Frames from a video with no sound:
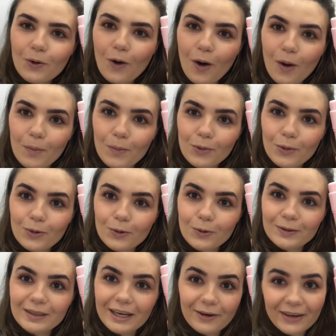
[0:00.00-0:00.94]

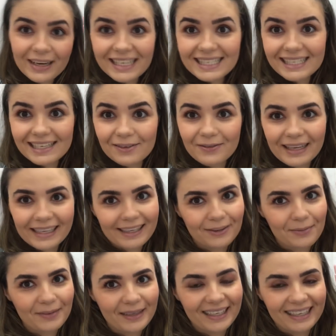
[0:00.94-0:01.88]
como decoração aqui
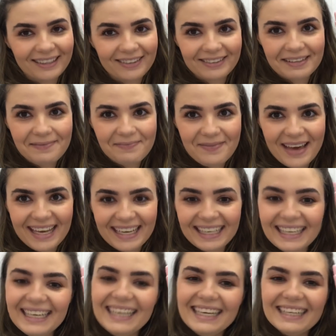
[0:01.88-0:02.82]
no banheiro
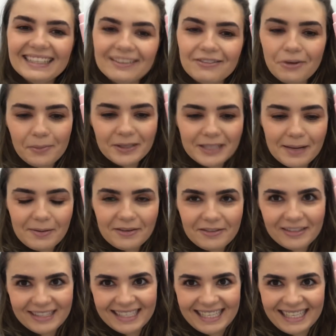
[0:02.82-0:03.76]
também. Então vou mostrar pra
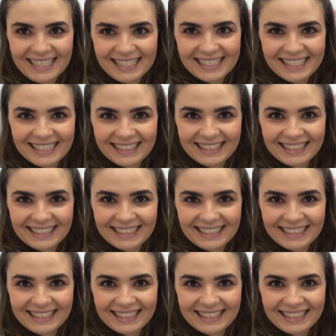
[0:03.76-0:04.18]
vocês.